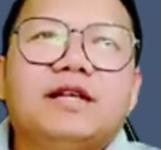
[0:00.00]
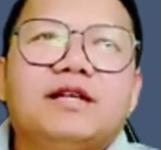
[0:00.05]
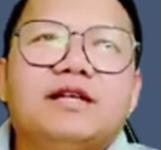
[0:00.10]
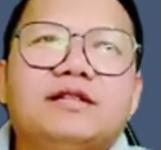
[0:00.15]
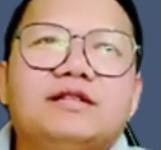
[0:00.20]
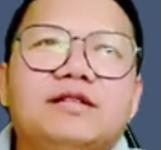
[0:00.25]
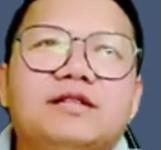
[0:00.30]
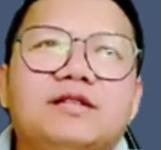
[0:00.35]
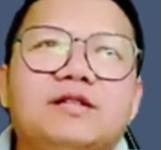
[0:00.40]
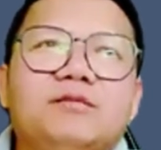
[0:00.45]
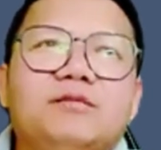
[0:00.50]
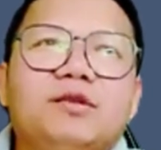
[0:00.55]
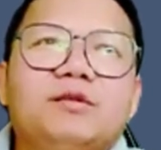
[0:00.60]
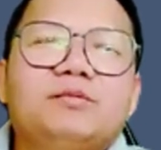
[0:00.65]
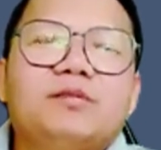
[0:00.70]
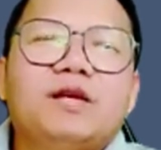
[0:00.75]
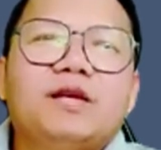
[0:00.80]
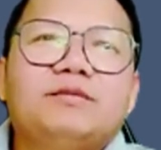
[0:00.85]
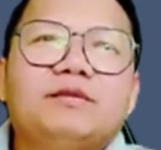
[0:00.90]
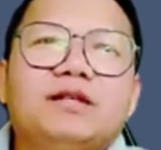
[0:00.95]
xin dừng mất
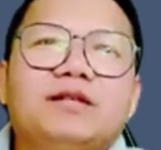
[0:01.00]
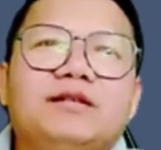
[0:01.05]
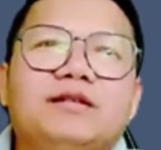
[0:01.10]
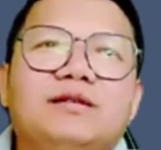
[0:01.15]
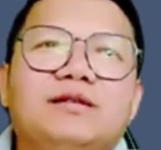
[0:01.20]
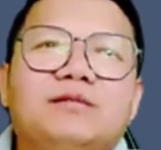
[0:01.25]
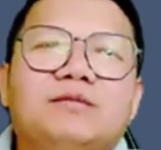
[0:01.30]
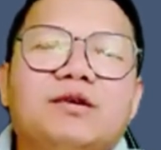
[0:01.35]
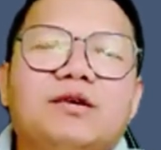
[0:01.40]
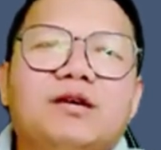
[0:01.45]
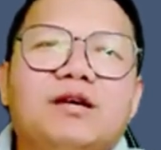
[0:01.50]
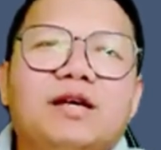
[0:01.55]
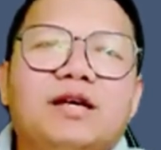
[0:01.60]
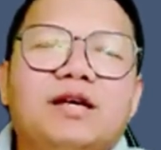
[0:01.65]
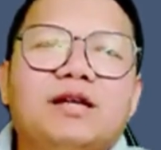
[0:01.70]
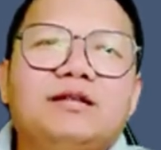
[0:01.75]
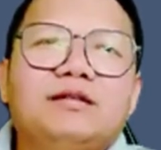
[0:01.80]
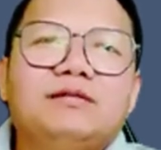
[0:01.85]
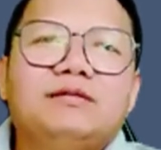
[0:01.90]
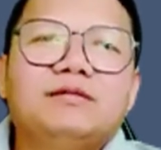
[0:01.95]
phép thắng của bọn
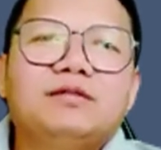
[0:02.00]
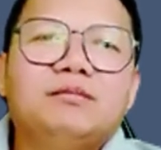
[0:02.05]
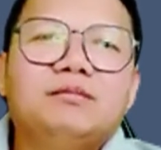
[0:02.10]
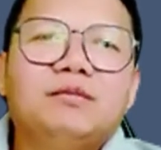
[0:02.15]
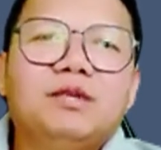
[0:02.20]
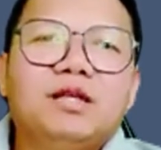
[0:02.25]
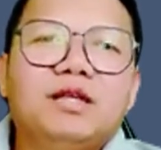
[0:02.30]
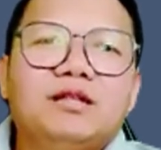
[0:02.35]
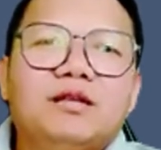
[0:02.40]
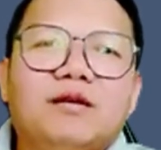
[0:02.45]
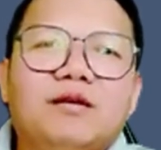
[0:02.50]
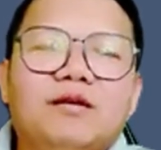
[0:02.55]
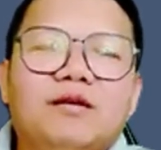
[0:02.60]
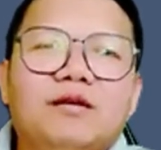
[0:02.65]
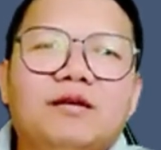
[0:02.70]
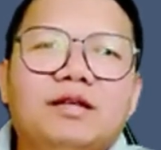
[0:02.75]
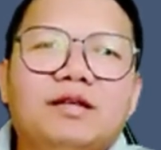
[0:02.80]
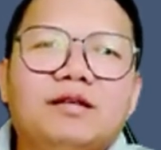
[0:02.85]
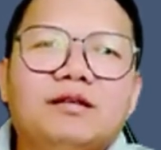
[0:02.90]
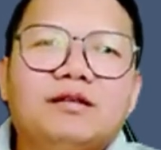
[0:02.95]
anh dùm lên lõ
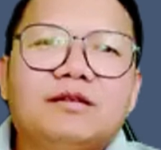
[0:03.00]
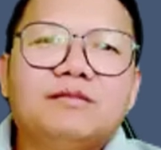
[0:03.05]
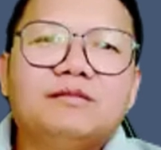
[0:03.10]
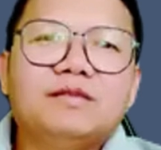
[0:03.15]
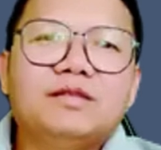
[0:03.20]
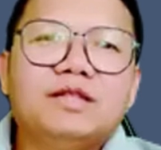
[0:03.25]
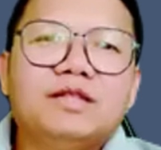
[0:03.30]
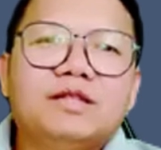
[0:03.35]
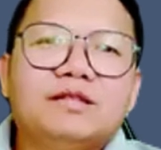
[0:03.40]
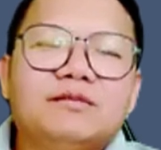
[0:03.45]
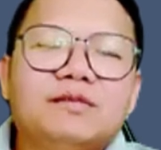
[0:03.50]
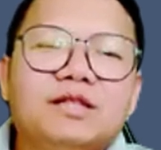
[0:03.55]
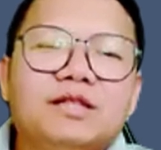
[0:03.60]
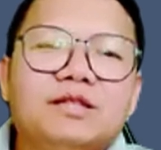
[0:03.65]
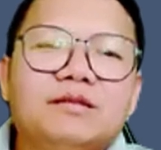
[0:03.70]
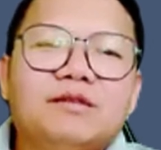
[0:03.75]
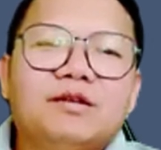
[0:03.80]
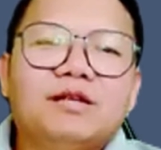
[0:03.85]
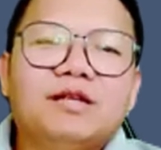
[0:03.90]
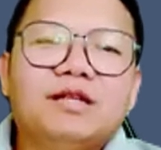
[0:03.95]
nè thông trên dùm
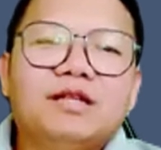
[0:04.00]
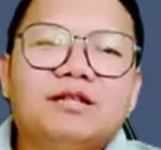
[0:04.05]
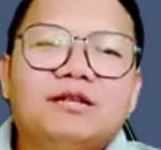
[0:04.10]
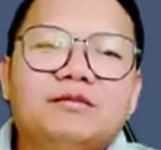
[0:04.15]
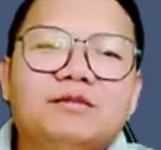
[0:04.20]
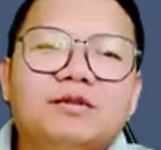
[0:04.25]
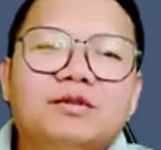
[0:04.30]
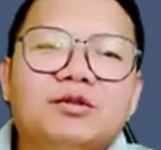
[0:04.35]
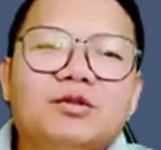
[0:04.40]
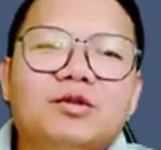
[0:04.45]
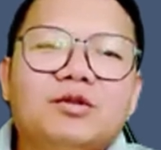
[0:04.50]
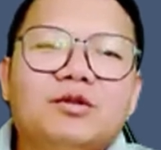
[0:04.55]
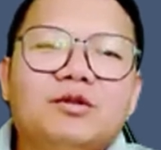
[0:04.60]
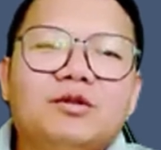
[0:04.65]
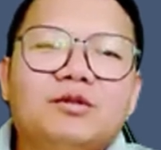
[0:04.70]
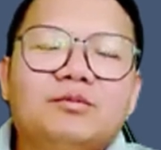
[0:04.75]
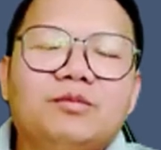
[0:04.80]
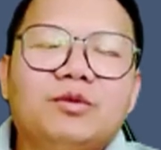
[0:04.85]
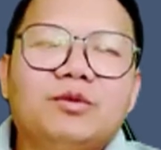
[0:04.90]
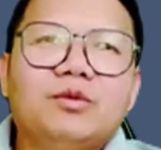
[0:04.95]
lên bọn anh
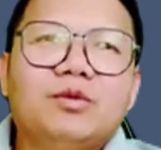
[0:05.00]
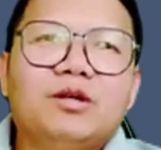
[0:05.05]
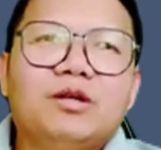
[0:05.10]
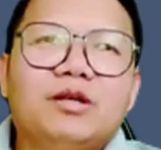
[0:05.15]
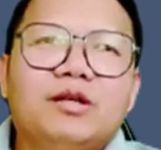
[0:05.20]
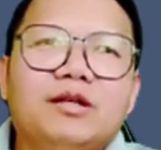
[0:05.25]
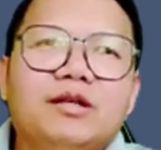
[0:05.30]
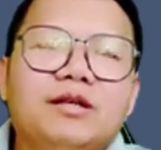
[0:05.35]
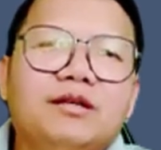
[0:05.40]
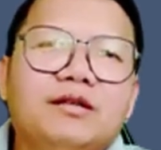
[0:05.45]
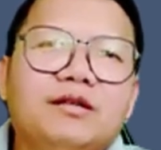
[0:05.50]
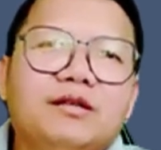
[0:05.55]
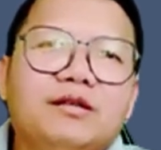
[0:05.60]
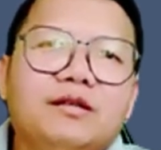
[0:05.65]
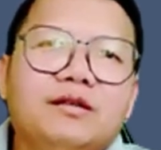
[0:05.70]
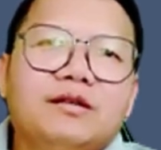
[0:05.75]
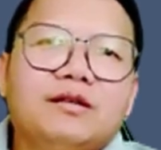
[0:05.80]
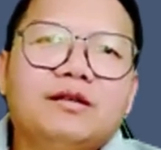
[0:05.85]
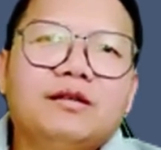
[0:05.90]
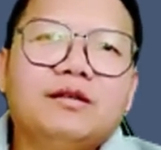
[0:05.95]
tôn bởi rùa
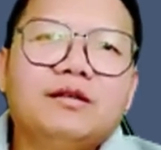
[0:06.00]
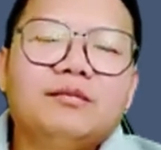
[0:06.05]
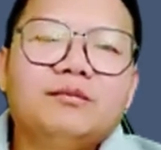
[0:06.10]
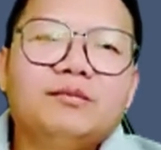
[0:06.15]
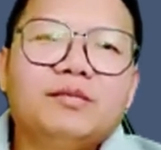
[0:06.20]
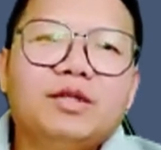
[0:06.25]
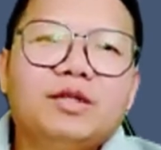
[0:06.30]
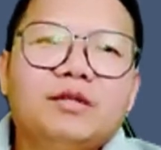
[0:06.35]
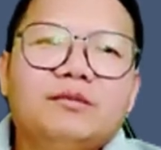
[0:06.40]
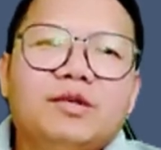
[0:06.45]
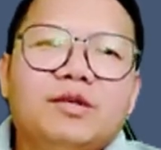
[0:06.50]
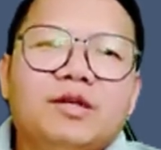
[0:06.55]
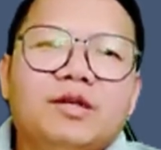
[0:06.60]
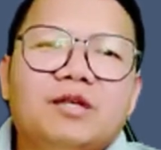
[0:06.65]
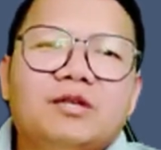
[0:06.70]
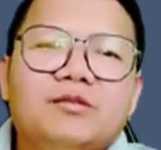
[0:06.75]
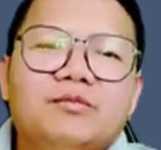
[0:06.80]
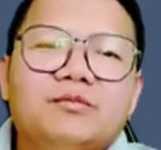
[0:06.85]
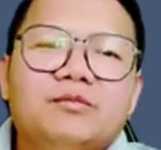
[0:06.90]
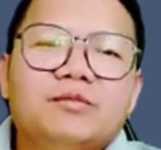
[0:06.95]
và là bọn anh
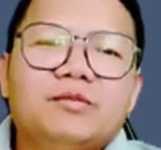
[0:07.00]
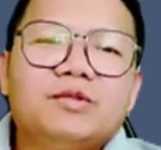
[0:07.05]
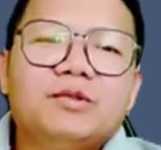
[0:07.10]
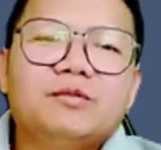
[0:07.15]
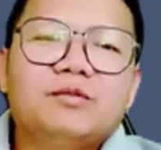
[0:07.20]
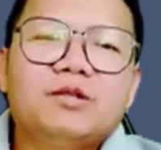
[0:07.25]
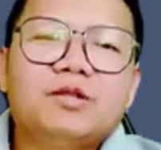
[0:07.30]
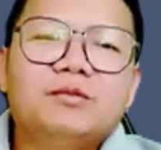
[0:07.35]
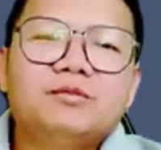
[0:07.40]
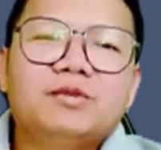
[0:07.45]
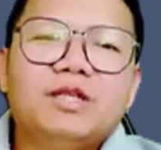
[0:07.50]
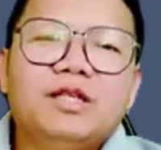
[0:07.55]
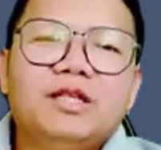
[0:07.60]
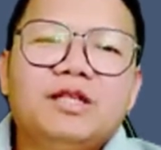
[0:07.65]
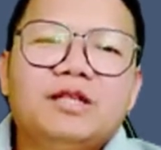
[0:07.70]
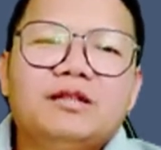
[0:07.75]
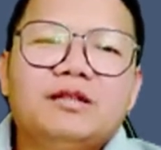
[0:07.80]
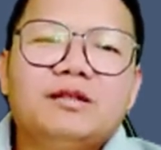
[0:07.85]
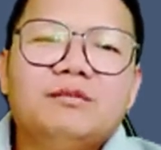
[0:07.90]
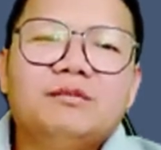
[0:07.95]
cùng chung cùng
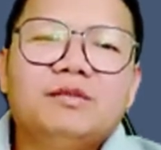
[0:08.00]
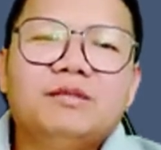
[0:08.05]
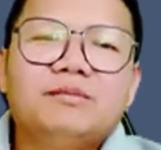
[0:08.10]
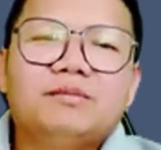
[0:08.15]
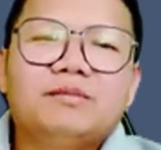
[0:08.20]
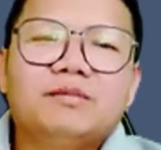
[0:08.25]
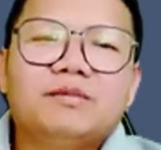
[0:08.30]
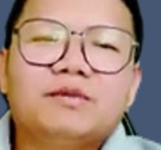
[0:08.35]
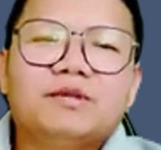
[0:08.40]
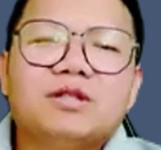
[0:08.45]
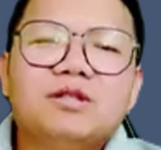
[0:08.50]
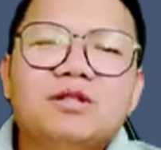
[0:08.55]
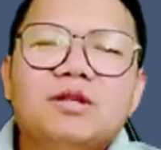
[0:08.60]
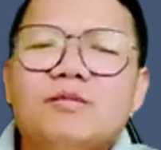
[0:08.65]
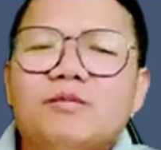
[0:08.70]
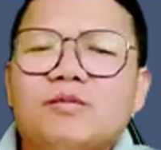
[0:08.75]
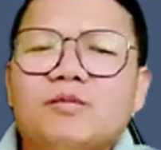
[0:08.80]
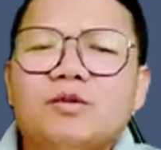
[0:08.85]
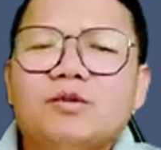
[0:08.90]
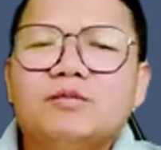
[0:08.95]
riêng là biết
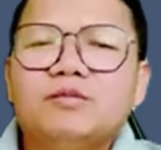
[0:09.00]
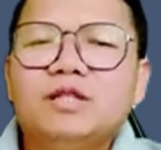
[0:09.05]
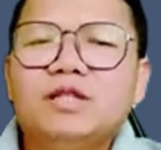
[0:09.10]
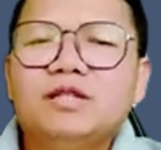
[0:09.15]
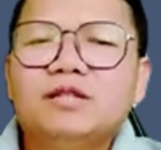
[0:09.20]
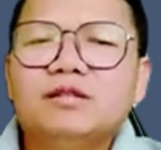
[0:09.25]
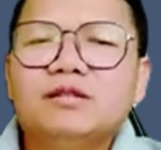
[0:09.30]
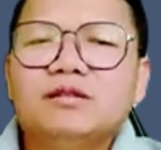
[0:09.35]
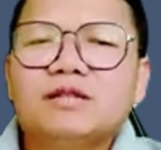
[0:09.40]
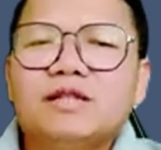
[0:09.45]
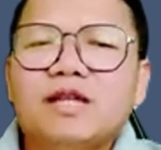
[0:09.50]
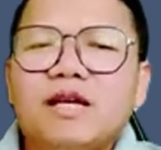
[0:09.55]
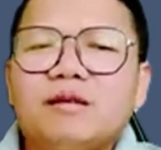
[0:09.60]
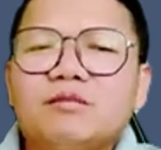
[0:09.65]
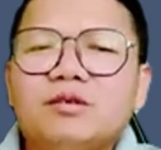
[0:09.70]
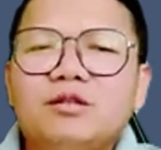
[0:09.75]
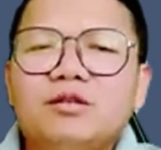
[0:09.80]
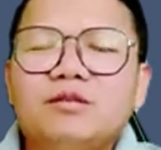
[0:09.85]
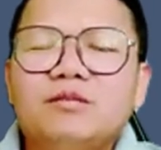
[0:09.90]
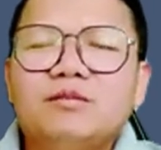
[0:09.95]
nhóm cùng riêng tam
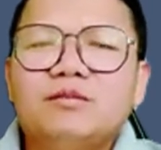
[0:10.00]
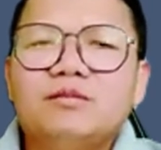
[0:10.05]
nhóm